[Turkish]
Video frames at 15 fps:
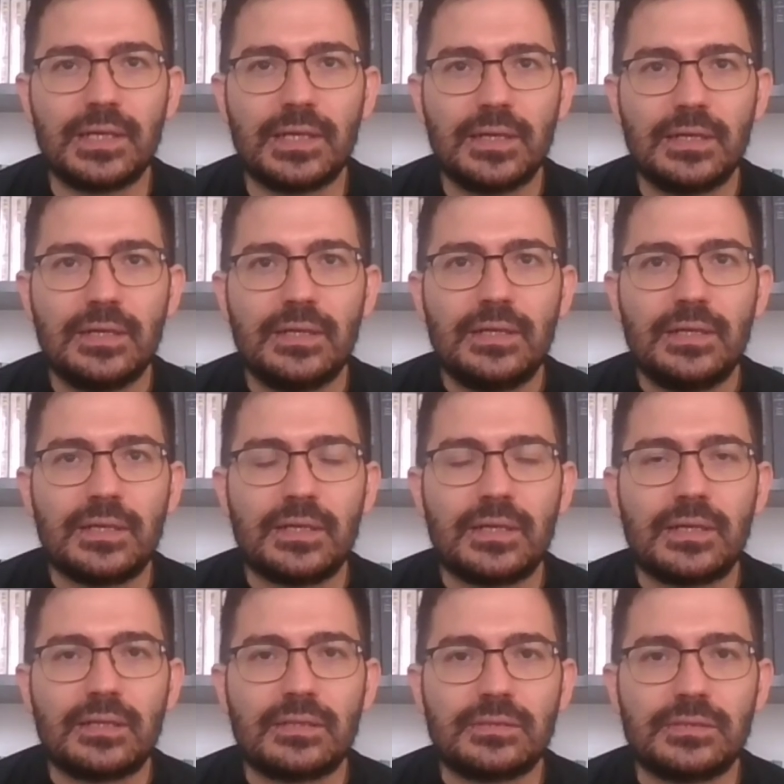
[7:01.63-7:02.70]
ile
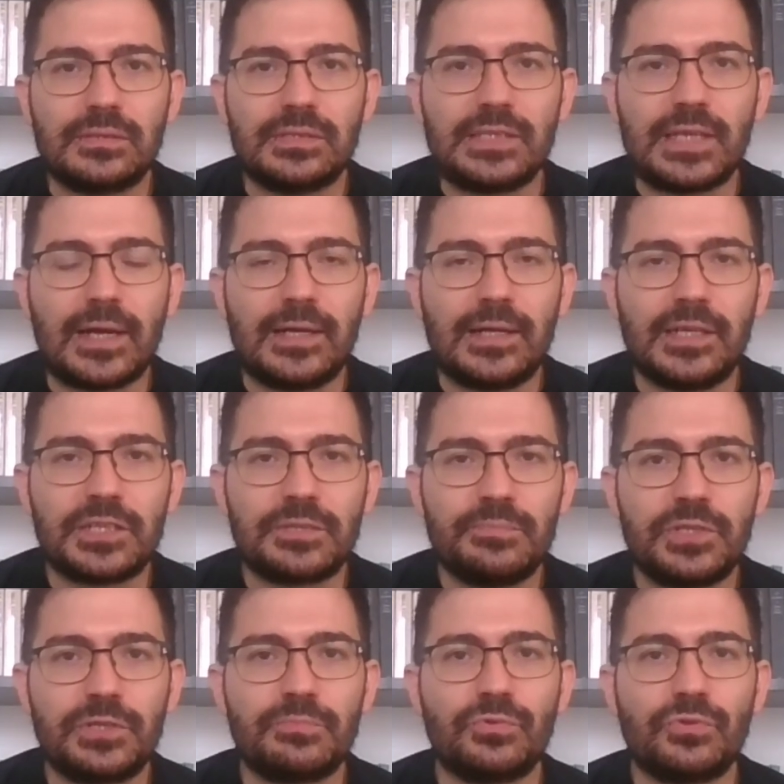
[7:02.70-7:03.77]
e,
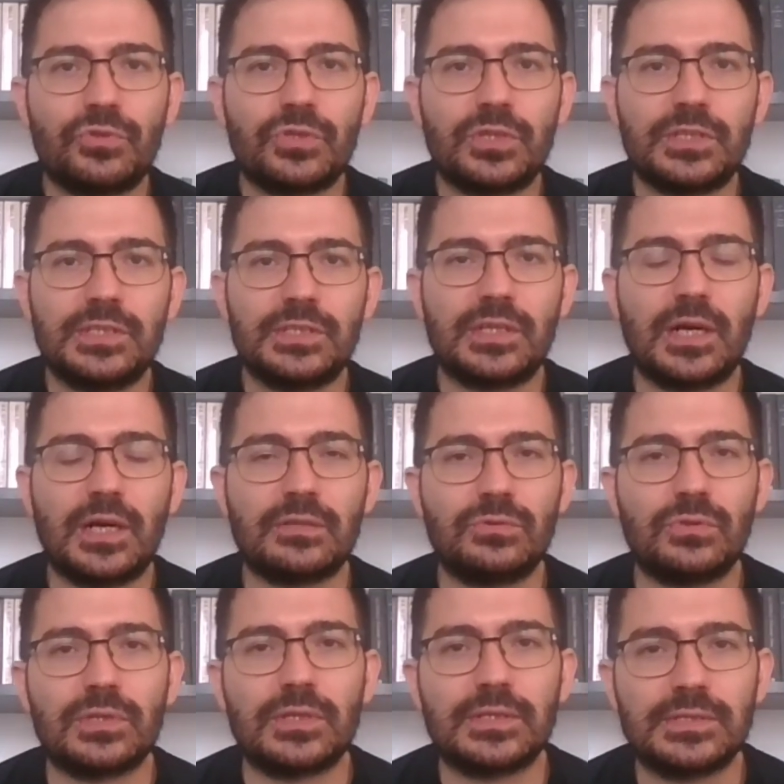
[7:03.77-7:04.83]
yerleşmiş bürokratik
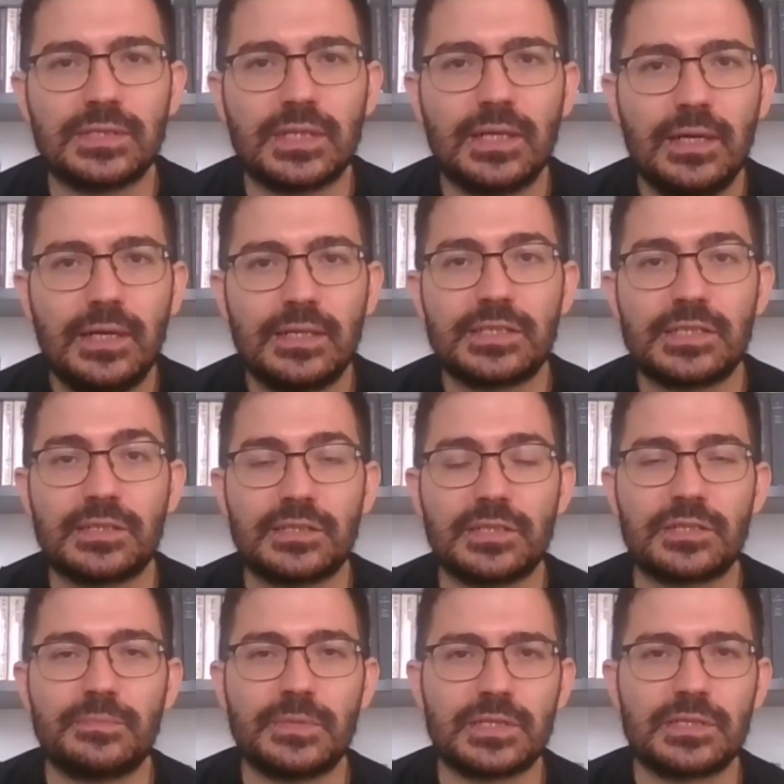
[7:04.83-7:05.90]
kadrolarında
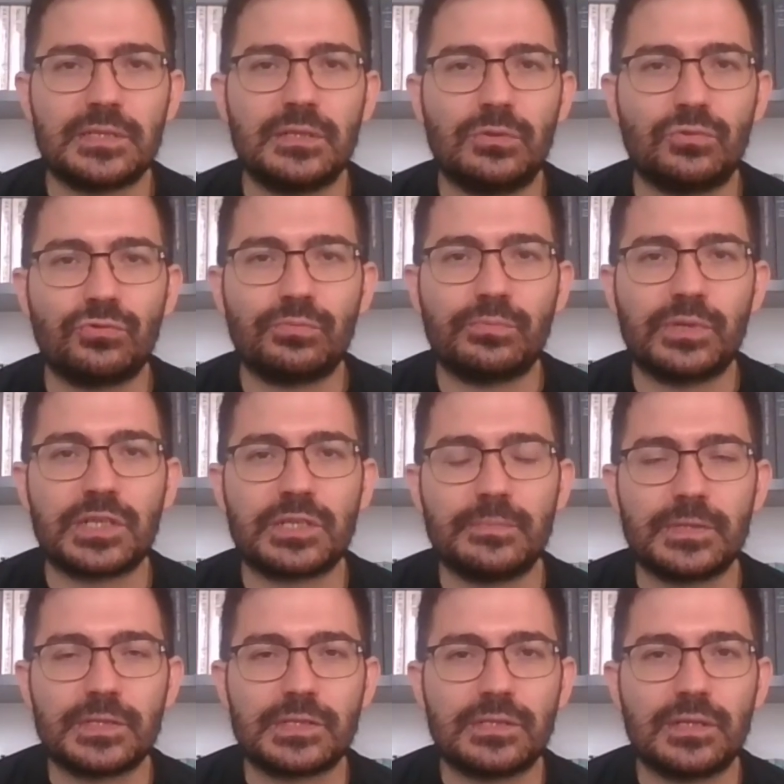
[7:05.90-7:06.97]
çatışmasına,
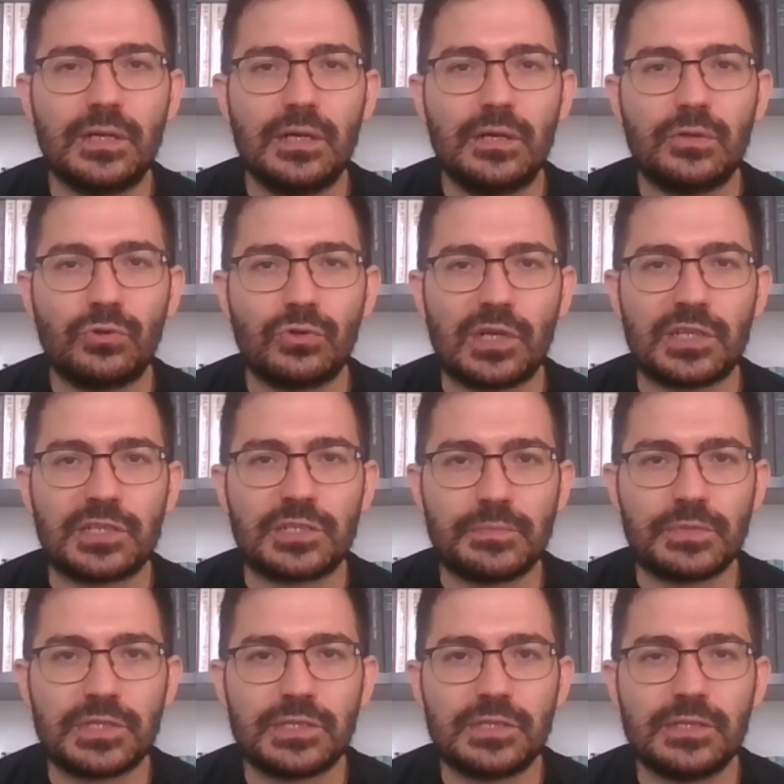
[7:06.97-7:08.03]
kutuplaşmasına yol
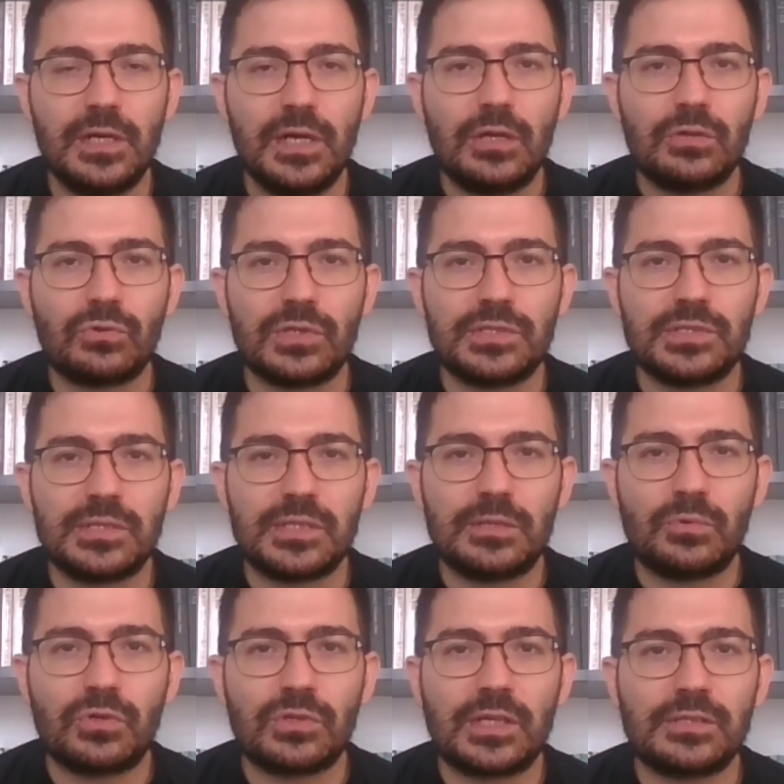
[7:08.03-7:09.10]
açmıştı. Dolayısıyla
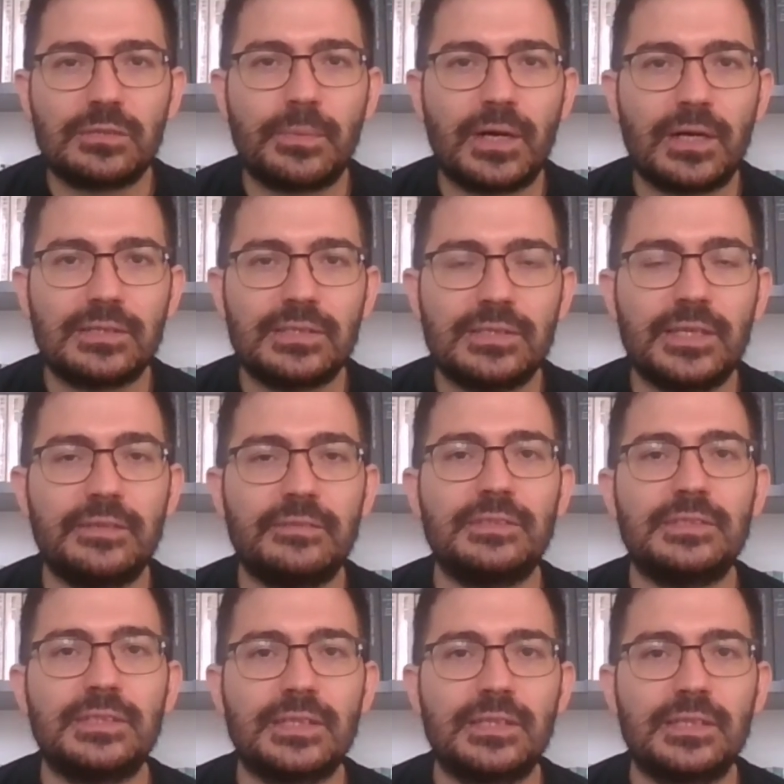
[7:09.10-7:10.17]
Demokrat Parti
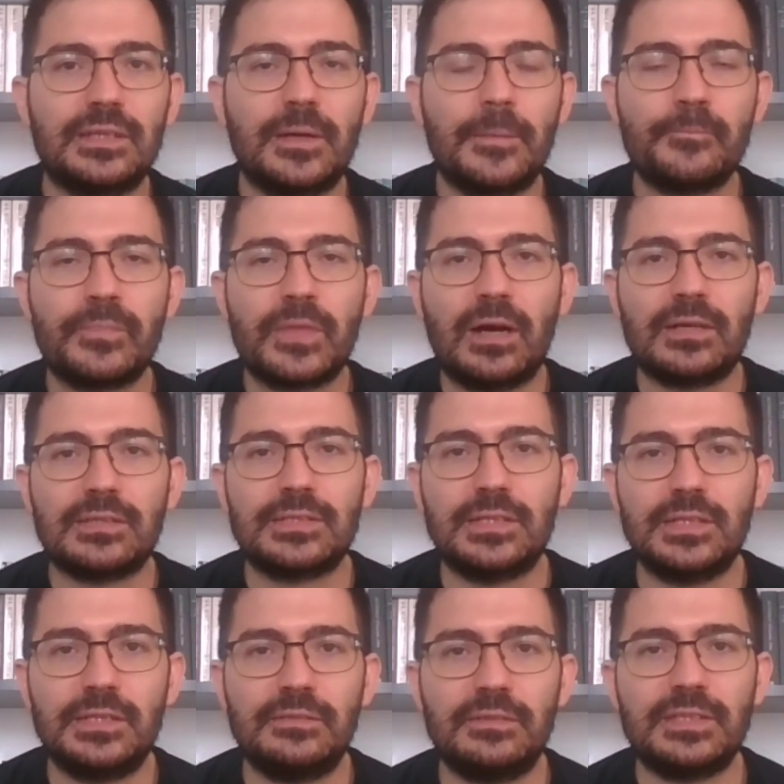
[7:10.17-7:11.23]
devrindeki
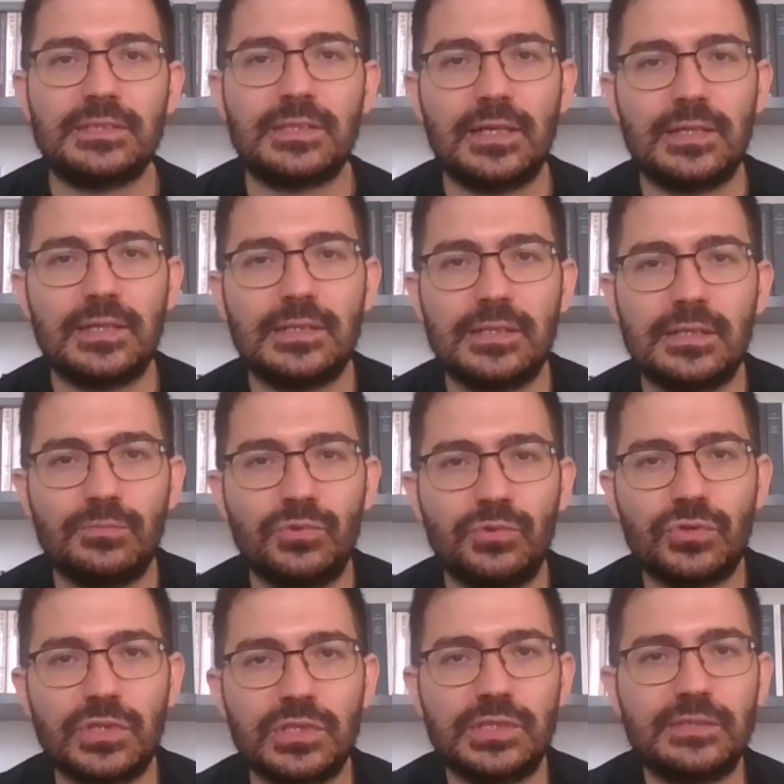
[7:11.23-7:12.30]
askeri vesayet ya da
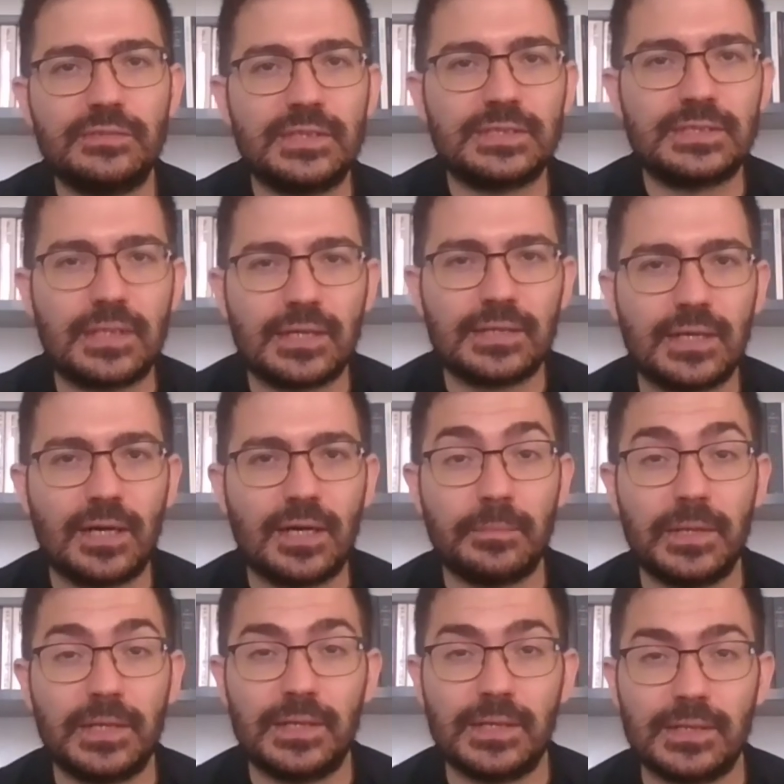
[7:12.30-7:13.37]
bürokratik vesayet
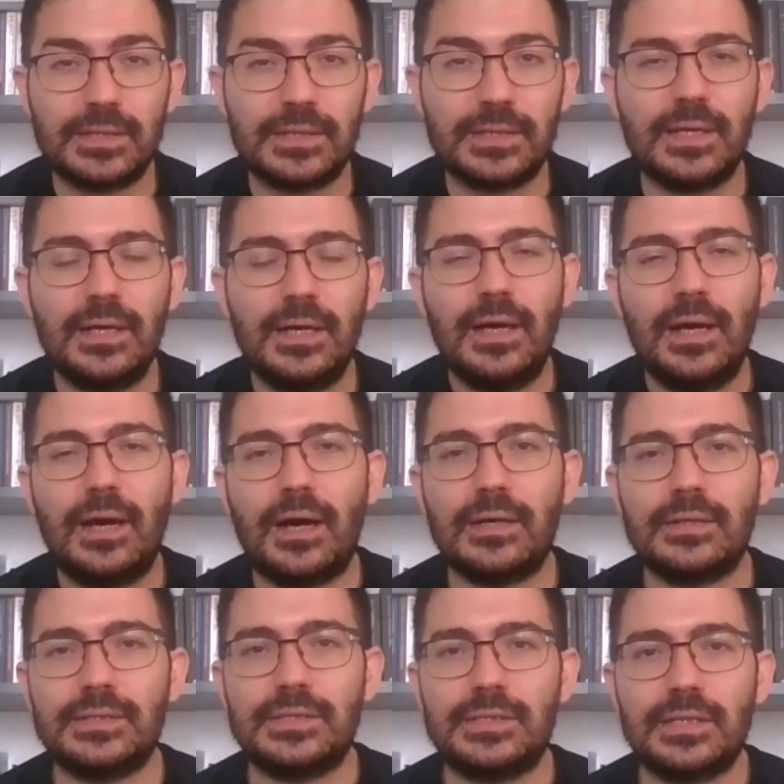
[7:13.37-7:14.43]
hamlelerinin de
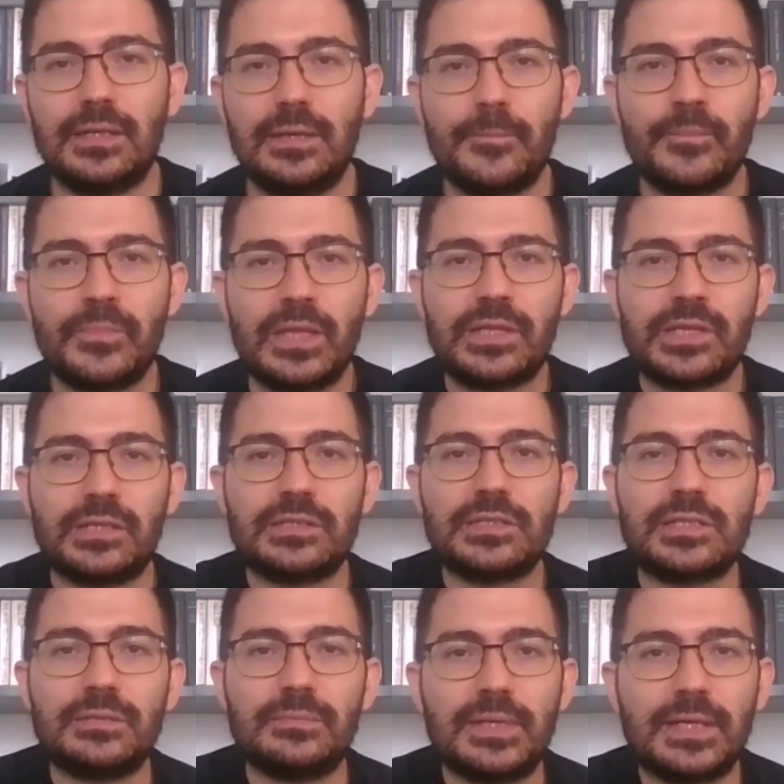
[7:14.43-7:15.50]
ayrıca
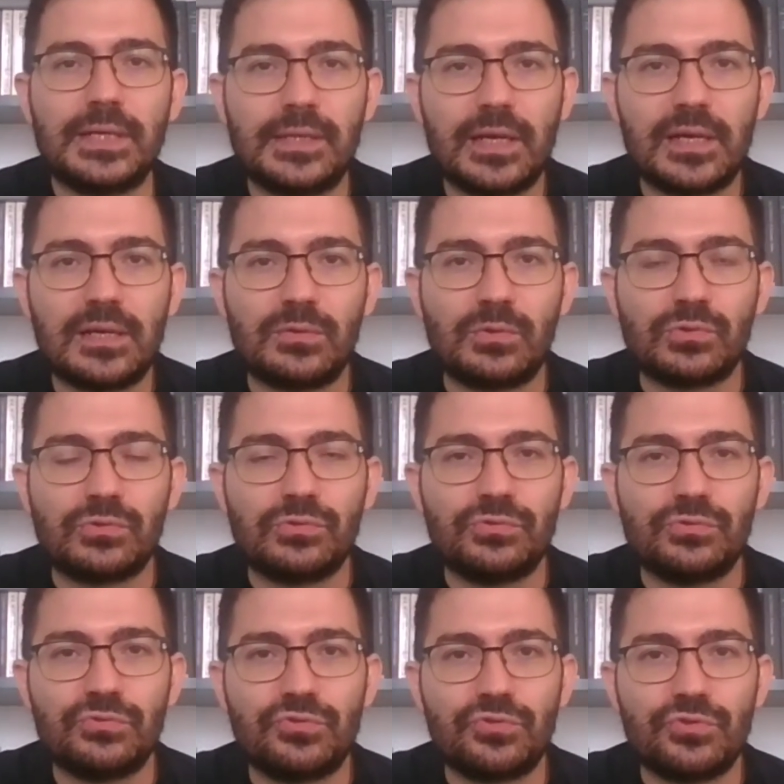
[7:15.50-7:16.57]
çalışılmaya değer
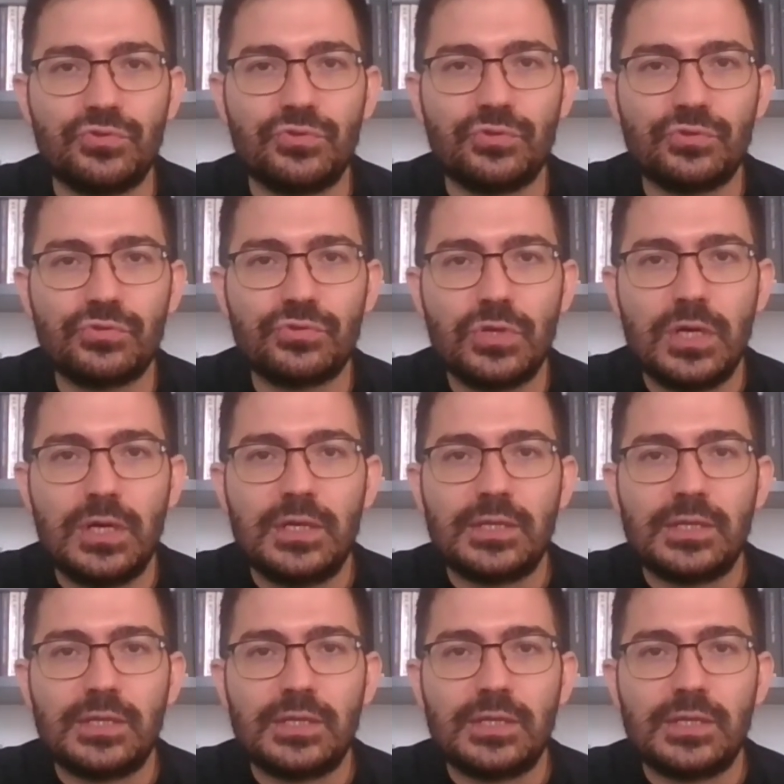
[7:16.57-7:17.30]
olduğunu düşünüyoruz.